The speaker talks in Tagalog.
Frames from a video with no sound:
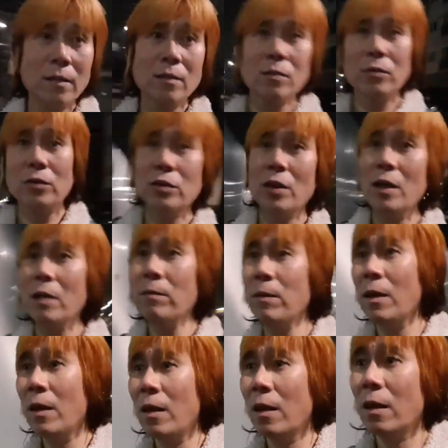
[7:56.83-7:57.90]
is a good
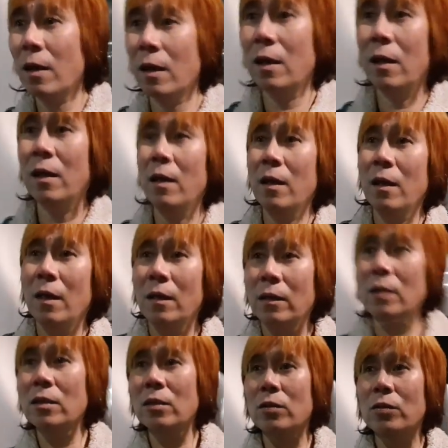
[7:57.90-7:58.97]
timing.
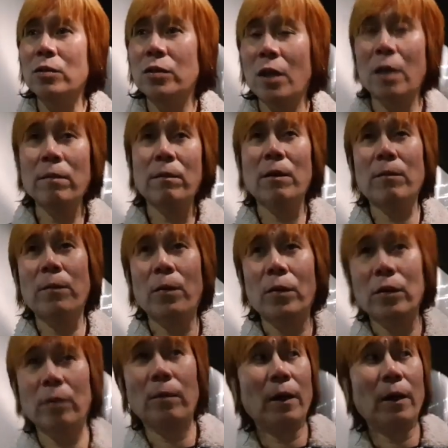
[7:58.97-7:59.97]
This is a good timing po, di